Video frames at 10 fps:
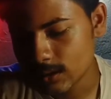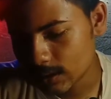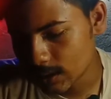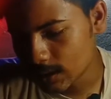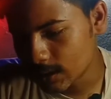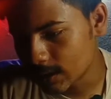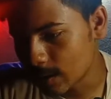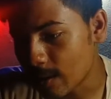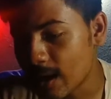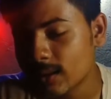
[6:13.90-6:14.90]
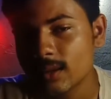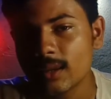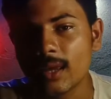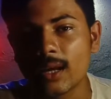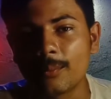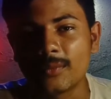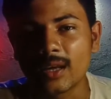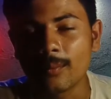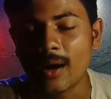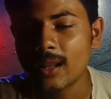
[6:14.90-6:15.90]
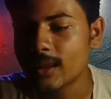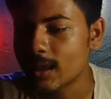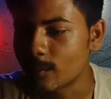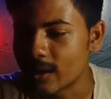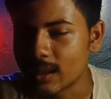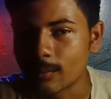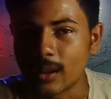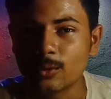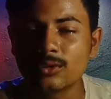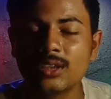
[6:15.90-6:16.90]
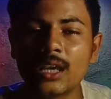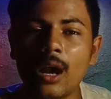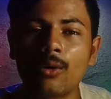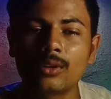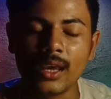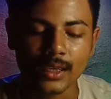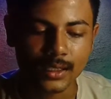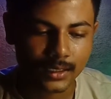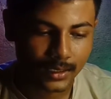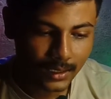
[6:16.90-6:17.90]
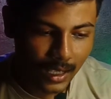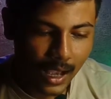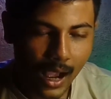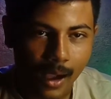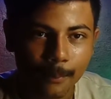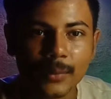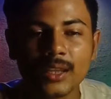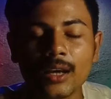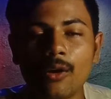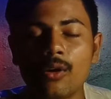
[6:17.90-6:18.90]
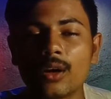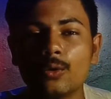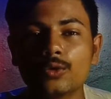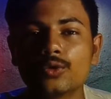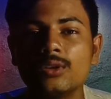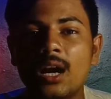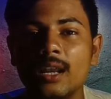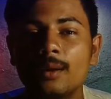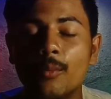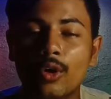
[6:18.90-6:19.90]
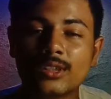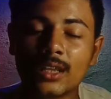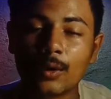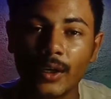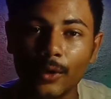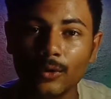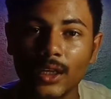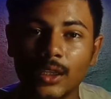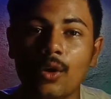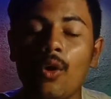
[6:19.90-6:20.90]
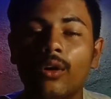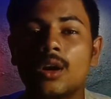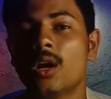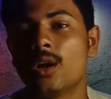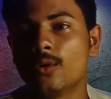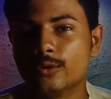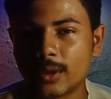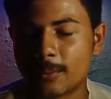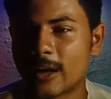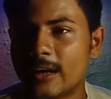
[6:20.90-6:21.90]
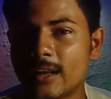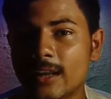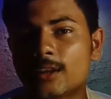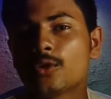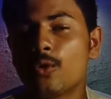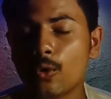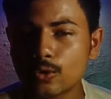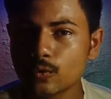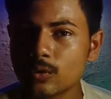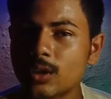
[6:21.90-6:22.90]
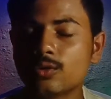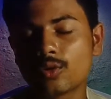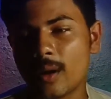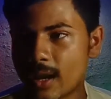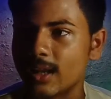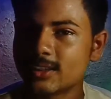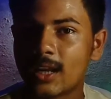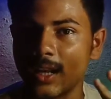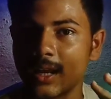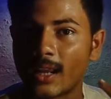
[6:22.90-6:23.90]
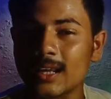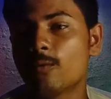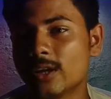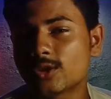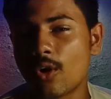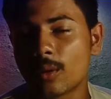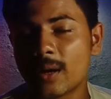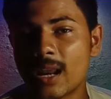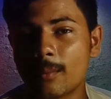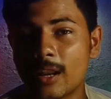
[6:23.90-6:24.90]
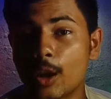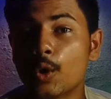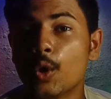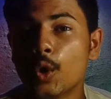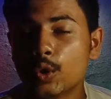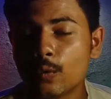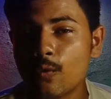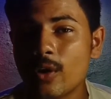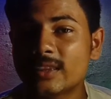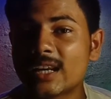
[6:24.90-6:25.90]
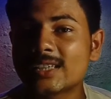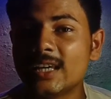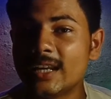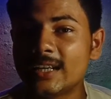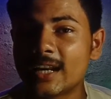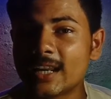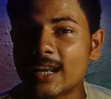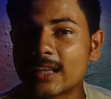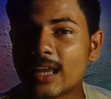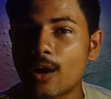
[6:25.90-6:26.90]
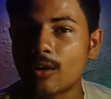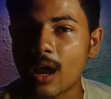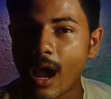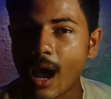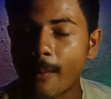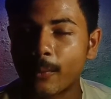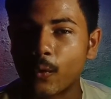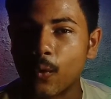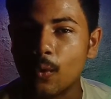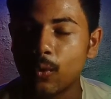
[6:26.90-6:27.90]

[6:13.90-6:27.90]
तीन दिन के बाद एक हफ्ते के बाद एक महीने के बाद उससे क्या होता है कि आपने देखा होगा कि कुछ कुछ गाने बहुत ज़्यादा हिट हो जाते हैं और जब ट्रेंडिंग रहते हैं तो लोग सुनते हैं उसको भाई अच्छा लग रहा है लेकिन वही सॉन्ग पे गाना बना रहे तो वो एक तरह से इरिटेटिंग लगता है और आपको